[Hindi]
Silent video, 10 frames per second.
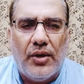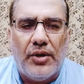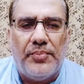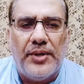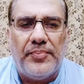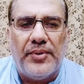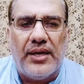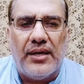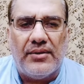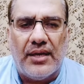और
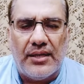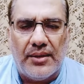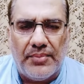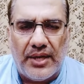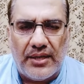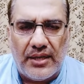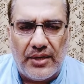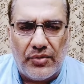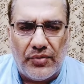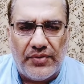बेपना आसानियाँ बांटने
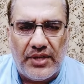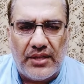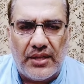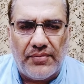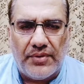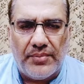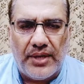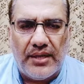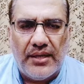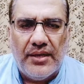की तोफ़ी कता
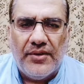फरमाए